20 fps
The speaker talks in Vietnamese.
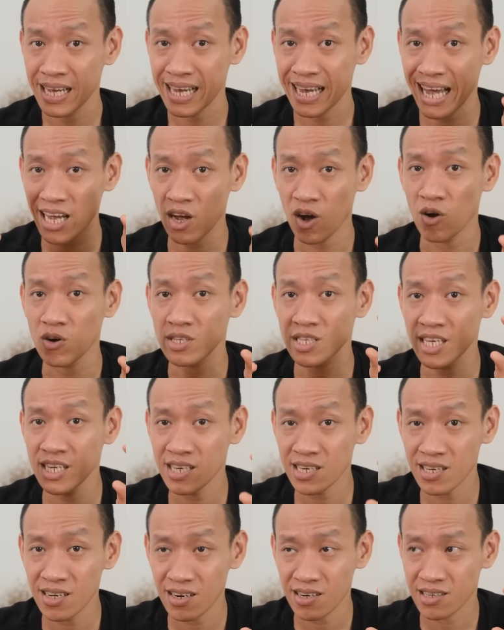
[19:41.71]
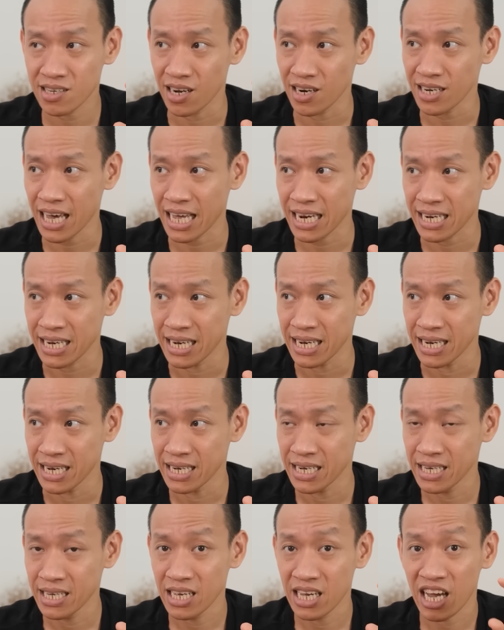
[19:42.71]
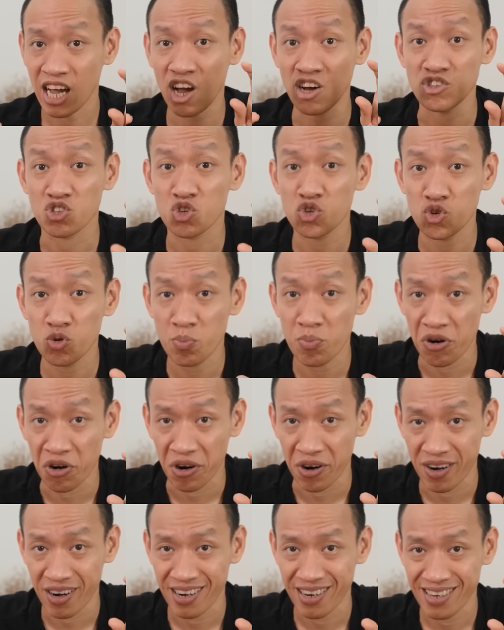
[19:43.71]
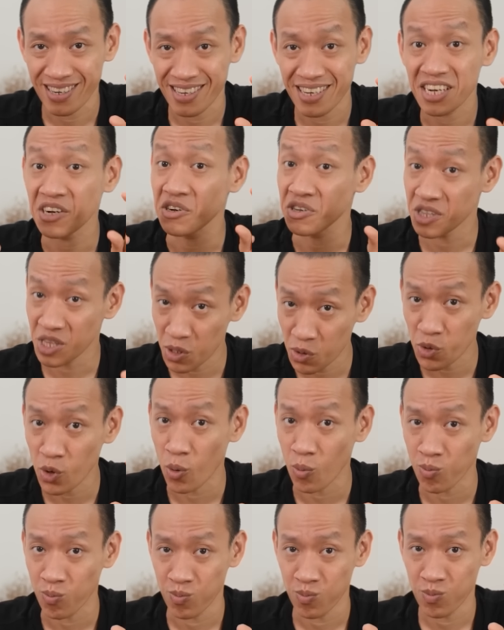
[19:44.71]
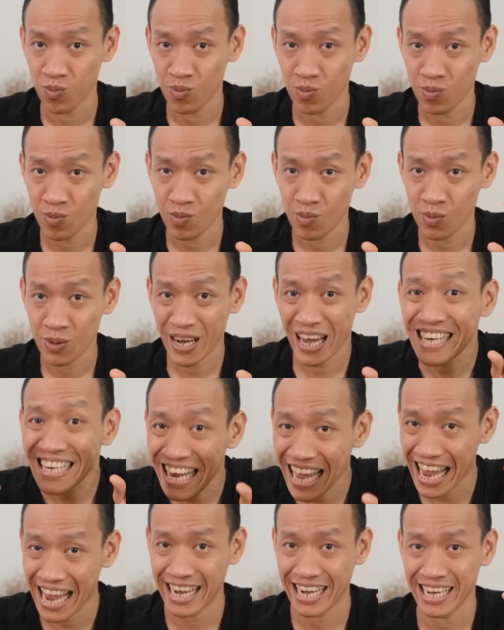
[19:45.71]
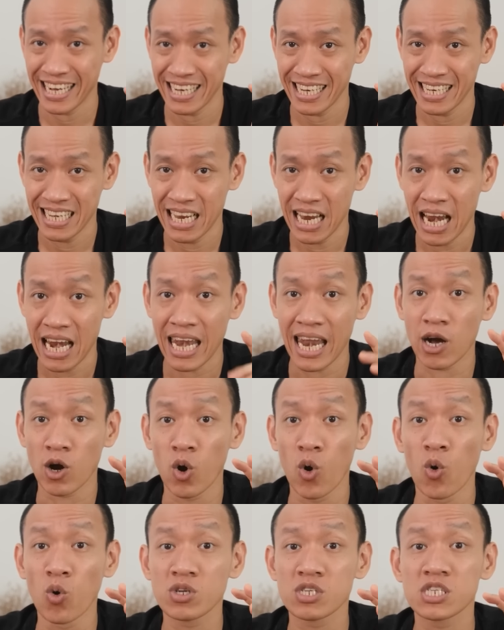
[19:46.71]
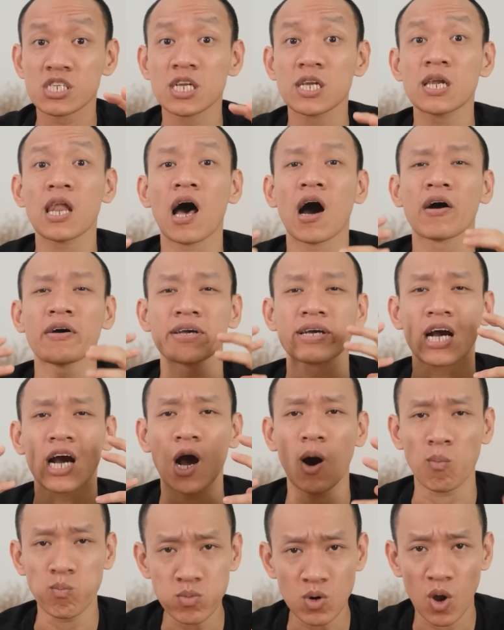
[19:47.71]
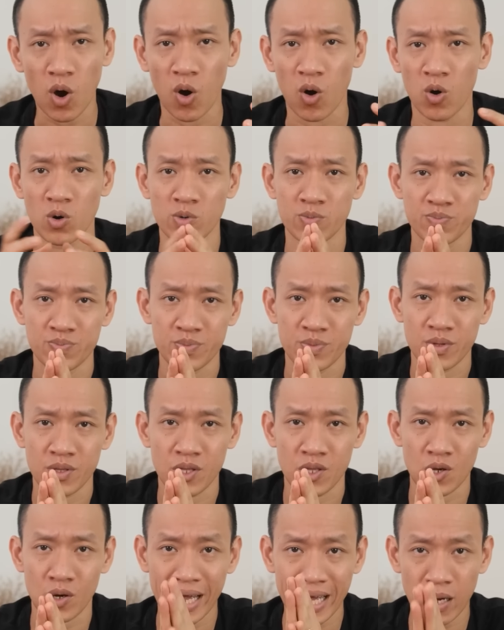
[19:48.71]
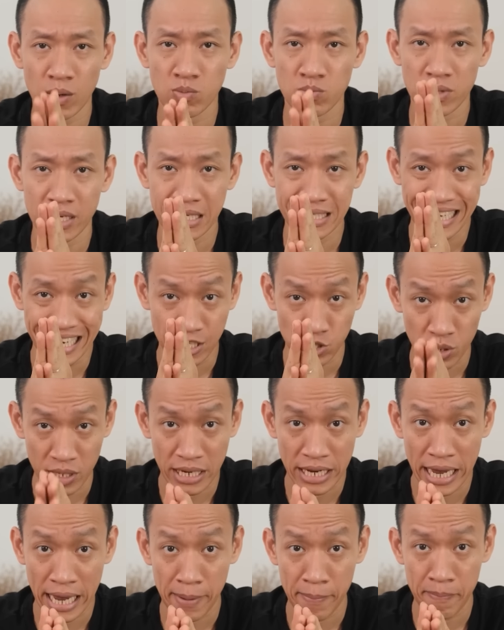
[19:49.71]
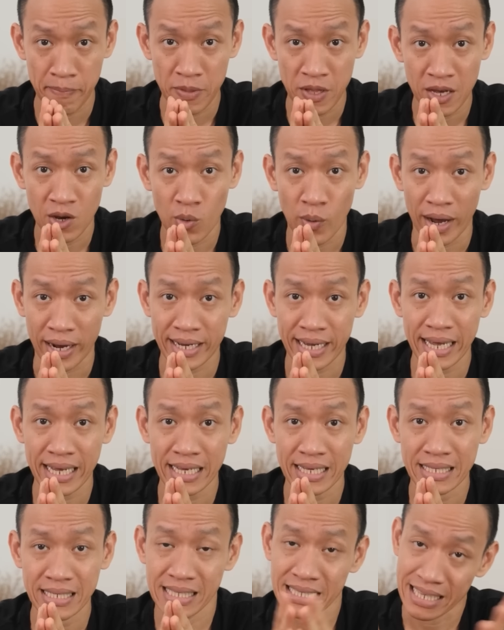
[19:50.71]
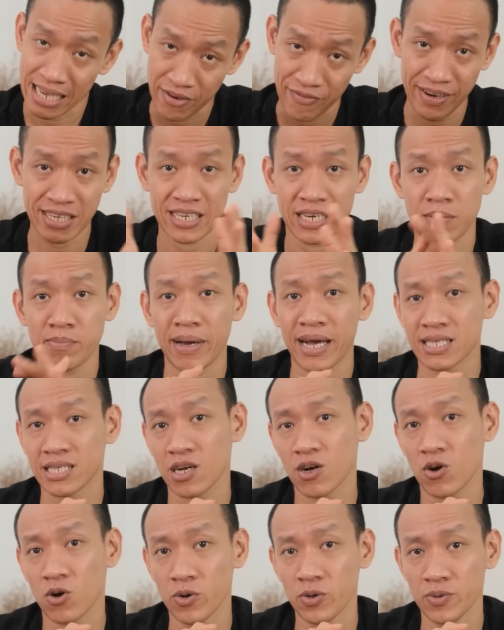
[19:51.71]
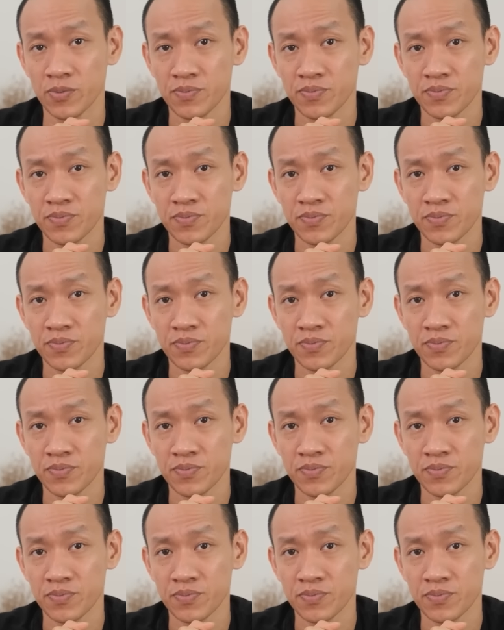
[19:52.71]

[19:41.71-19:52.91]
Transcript: Các con chính thức trở thành consumer, người tiêu dùng, khách hàng, là nguồn sinh lời khổng lồ cho các công ty sản xuất game hoặc các nhà phát triển mạng xã hội.